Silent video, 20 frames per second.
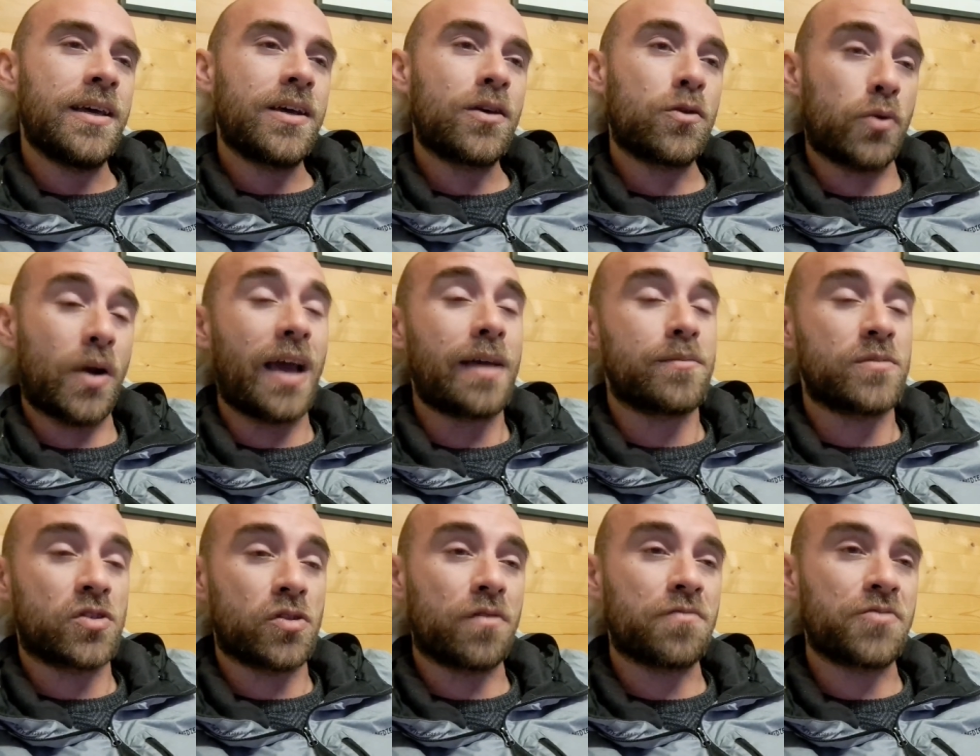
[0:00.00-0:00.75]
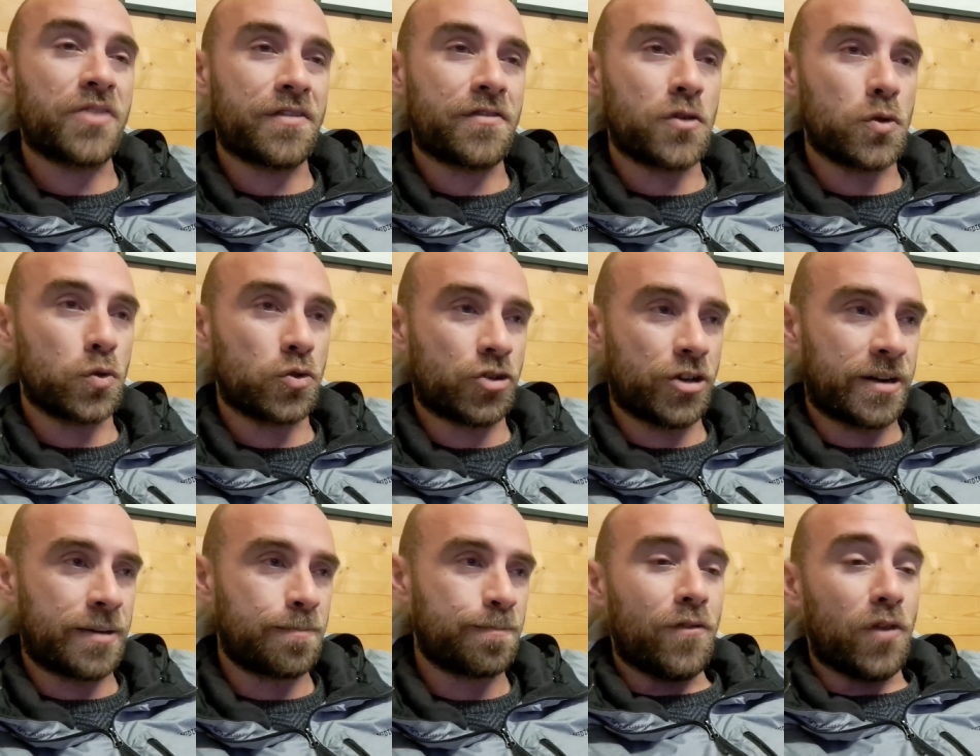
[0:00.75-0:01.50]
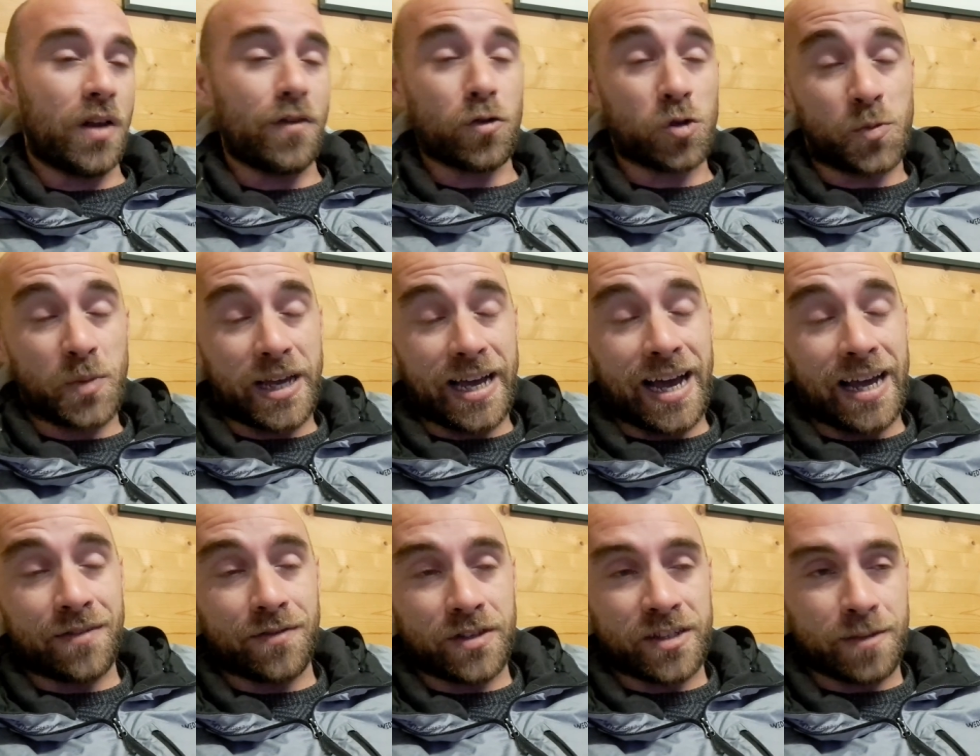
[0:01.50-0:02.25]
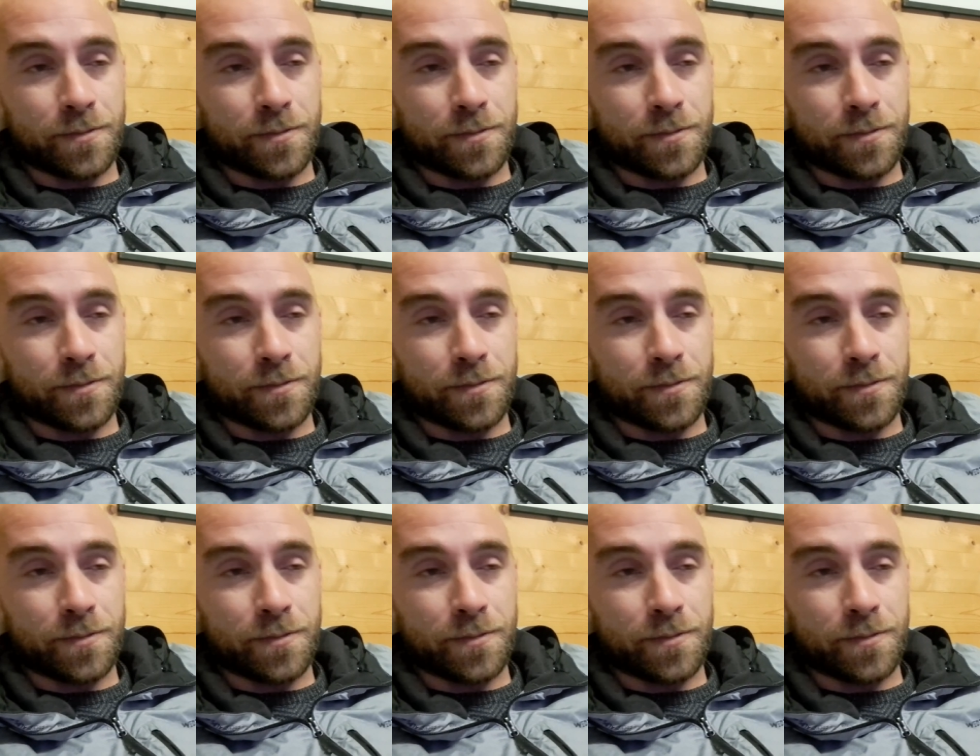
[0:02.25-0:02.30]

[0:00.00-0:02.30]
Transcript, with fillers: Crimes of the Future e volevo spiegarvi